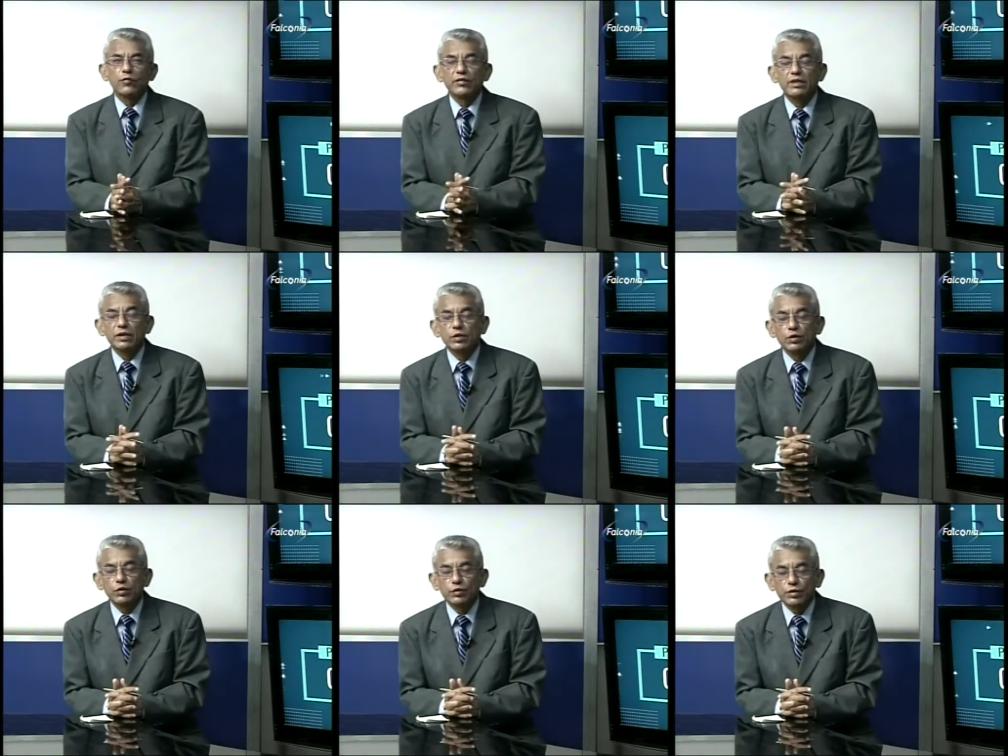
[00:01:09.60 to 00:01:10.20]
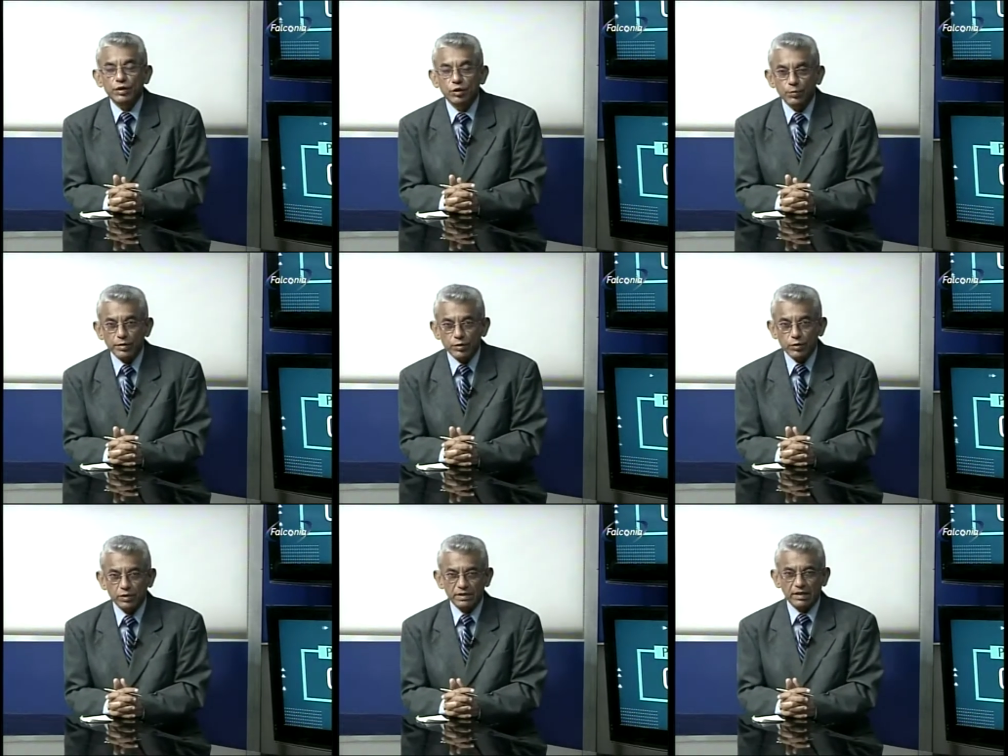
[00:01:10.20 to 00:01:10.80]
Fijo de
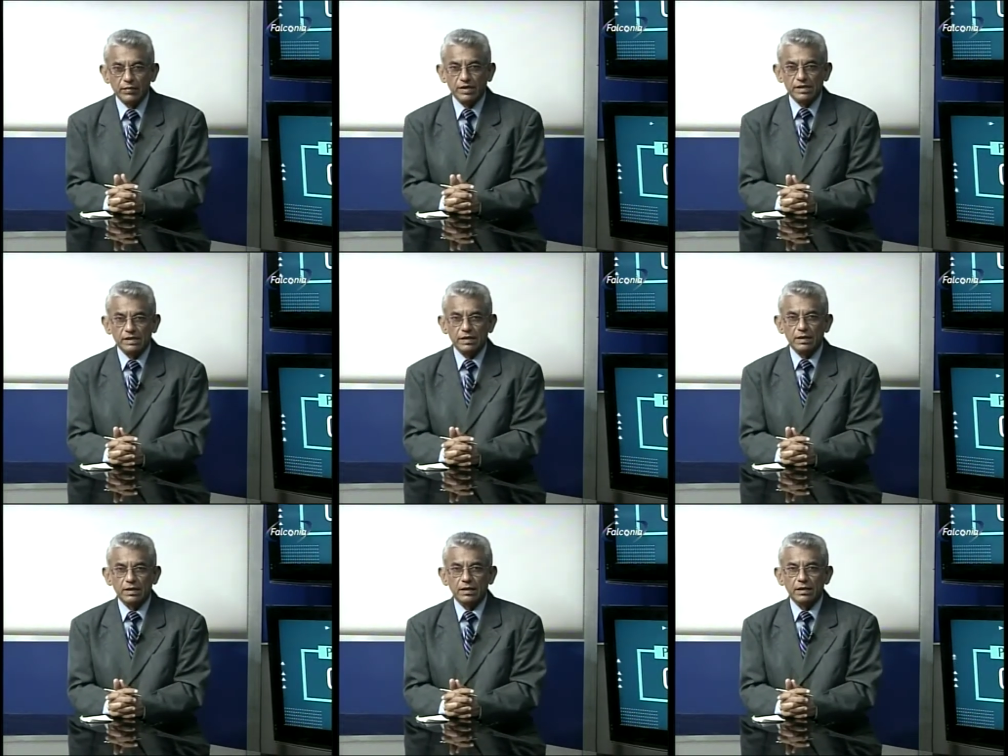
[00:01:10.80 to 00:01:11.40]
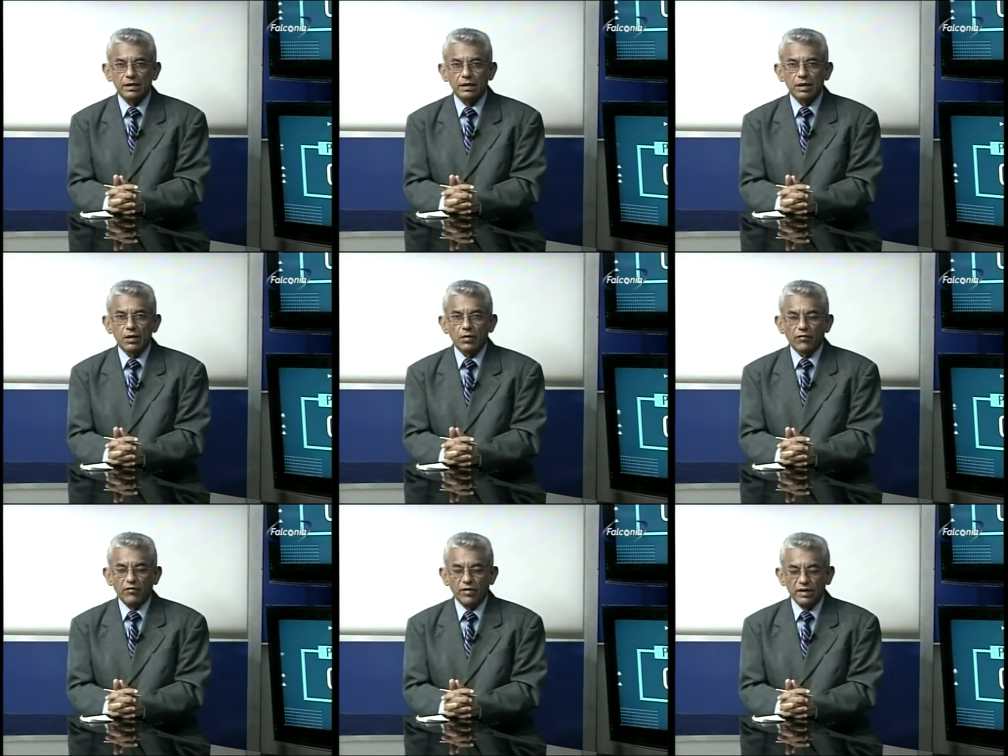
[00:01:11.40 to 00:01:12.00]
Opinión a través de
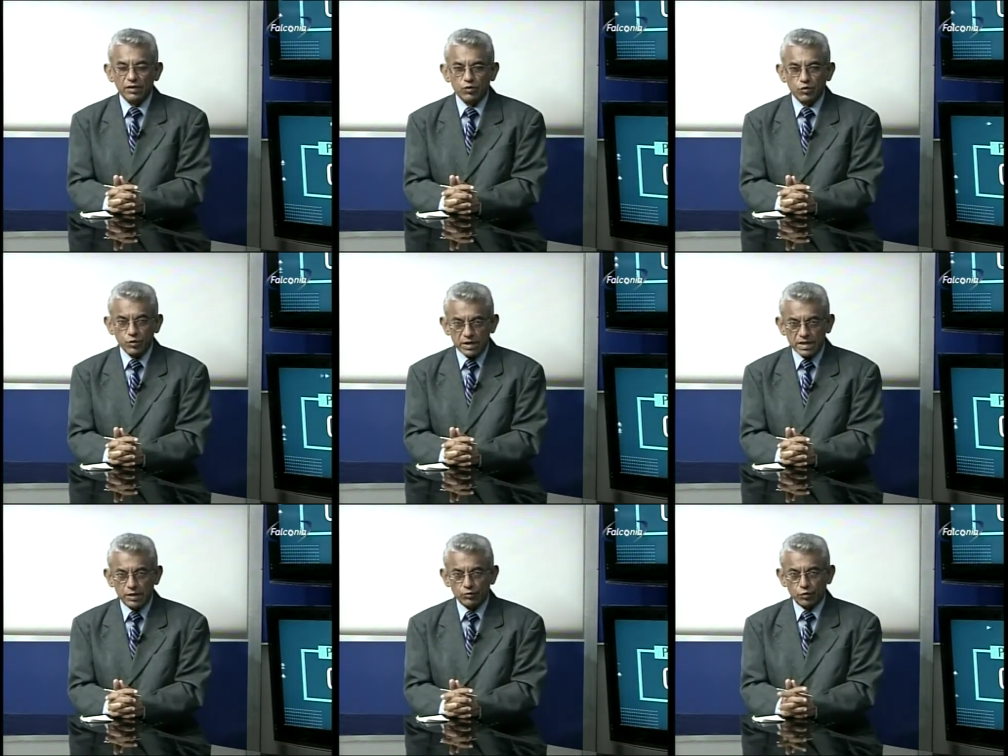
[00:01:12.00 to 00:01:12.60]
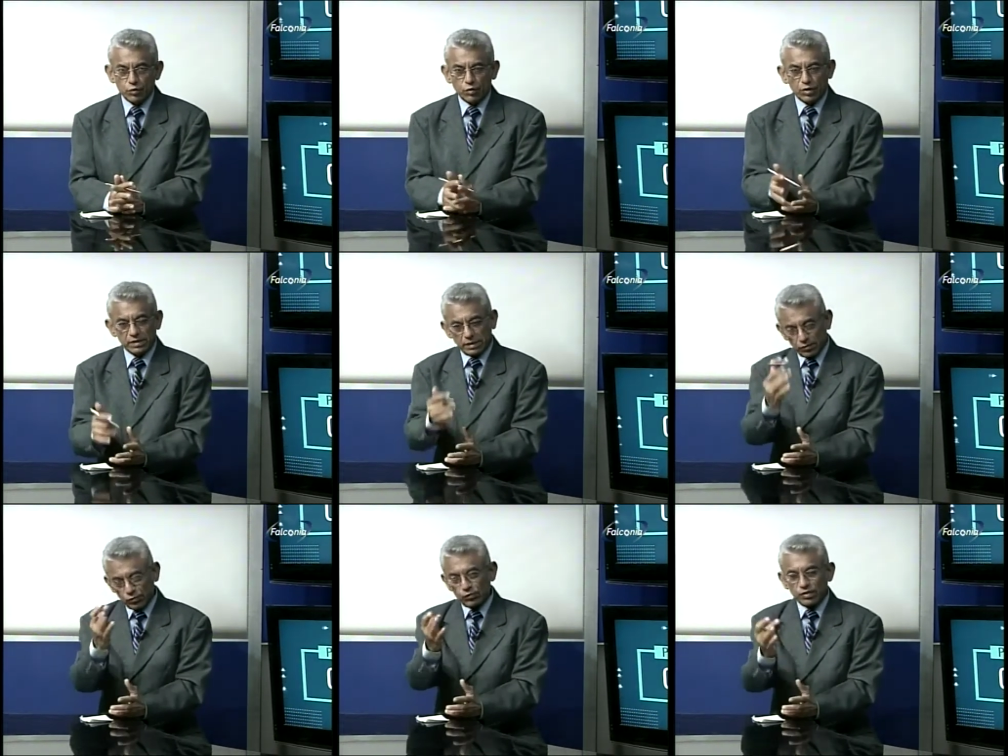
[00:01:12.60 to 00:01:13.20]
Falconía. Un honor
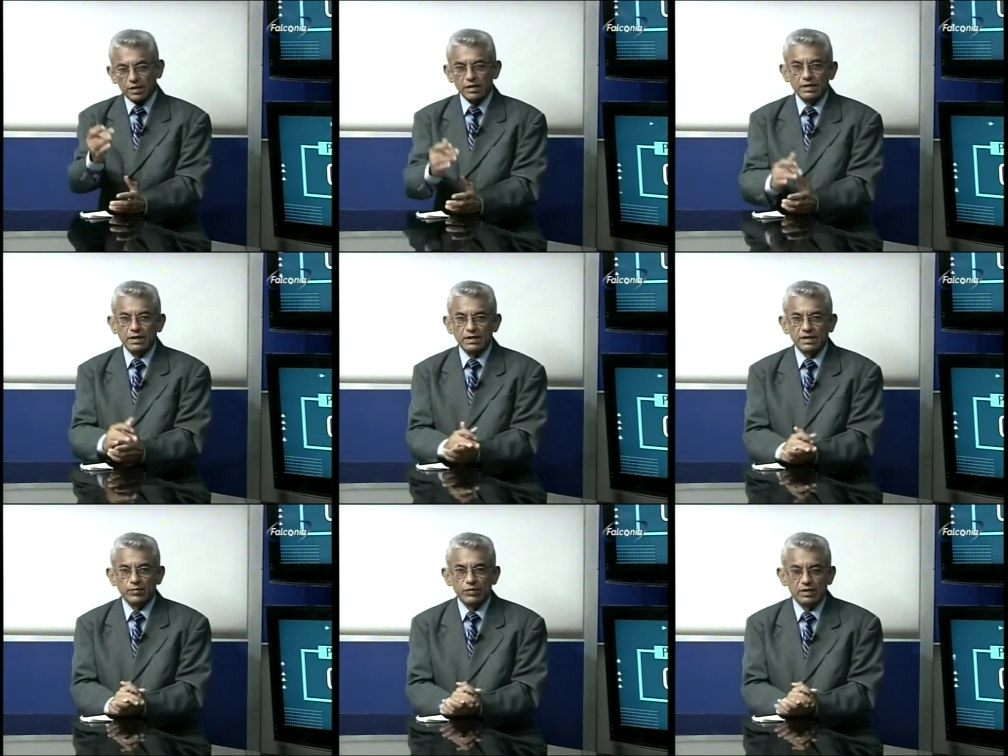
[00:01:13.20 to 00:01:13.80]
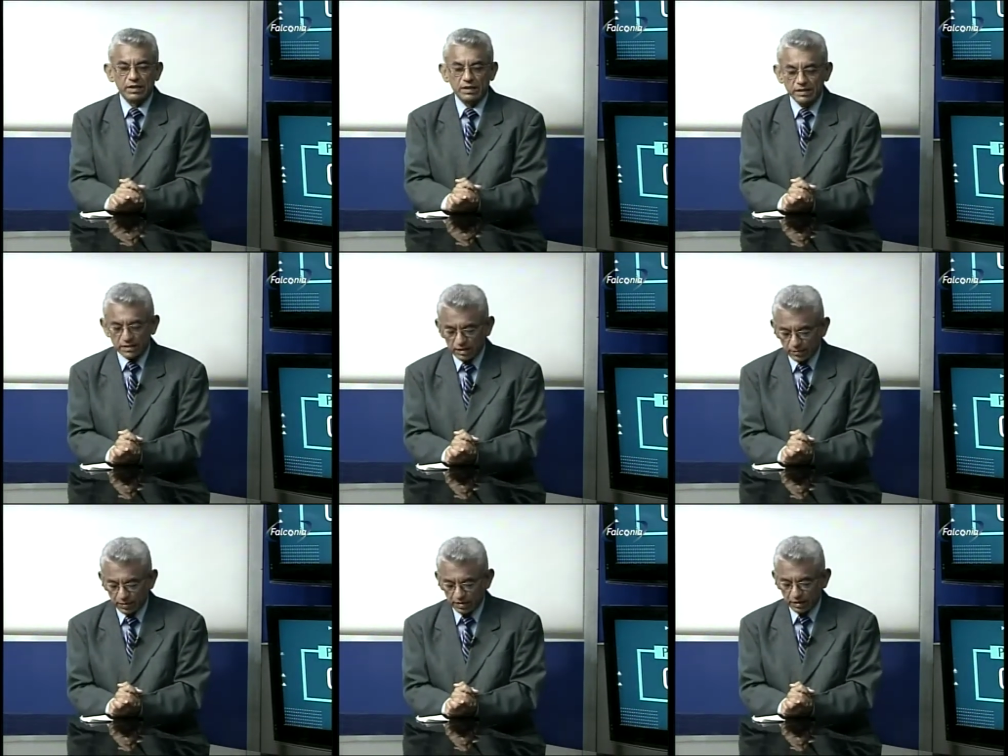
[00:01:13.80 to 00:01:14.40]
estar con ustedes. Gracias por estar
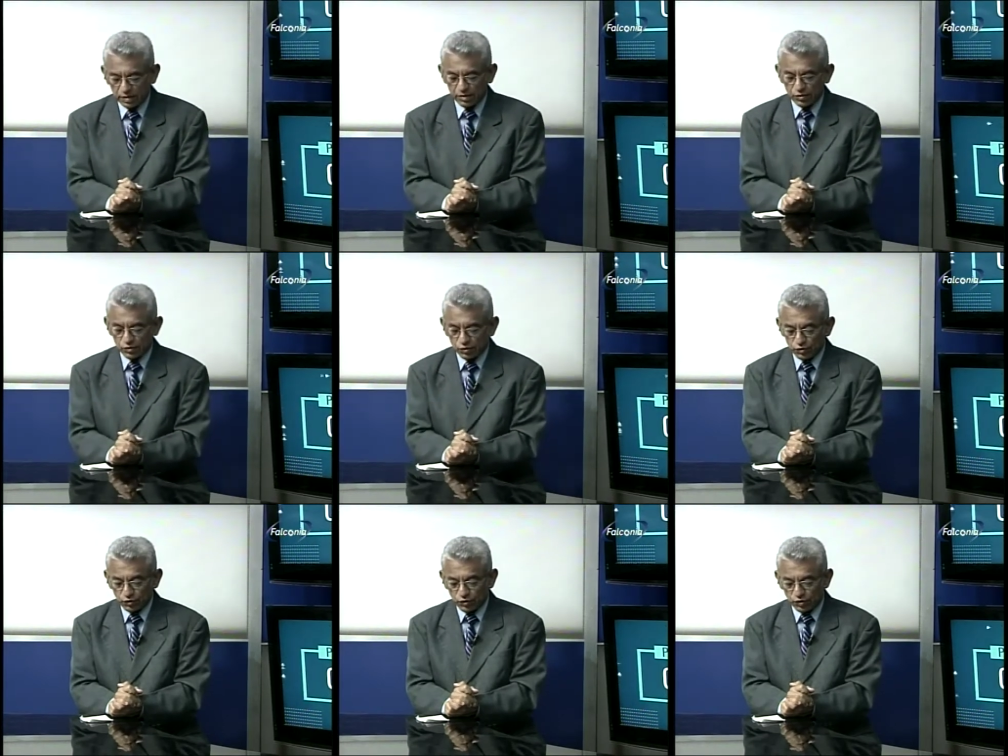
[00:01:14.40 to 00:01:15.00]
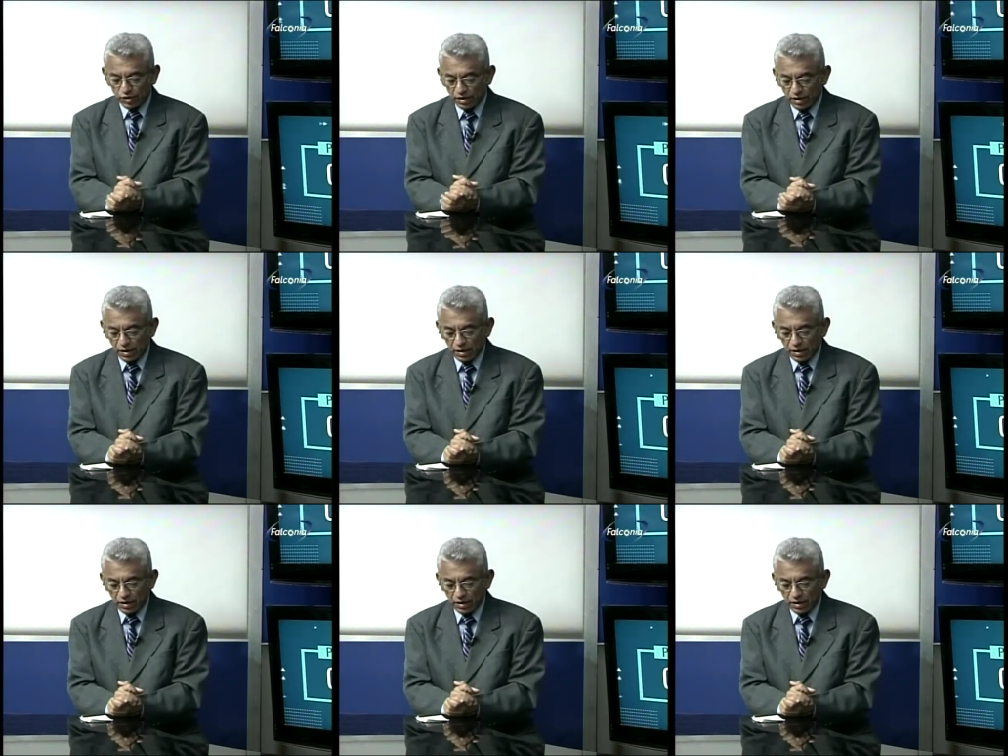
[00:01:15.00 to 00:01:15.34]
allí pendientes de nosotros.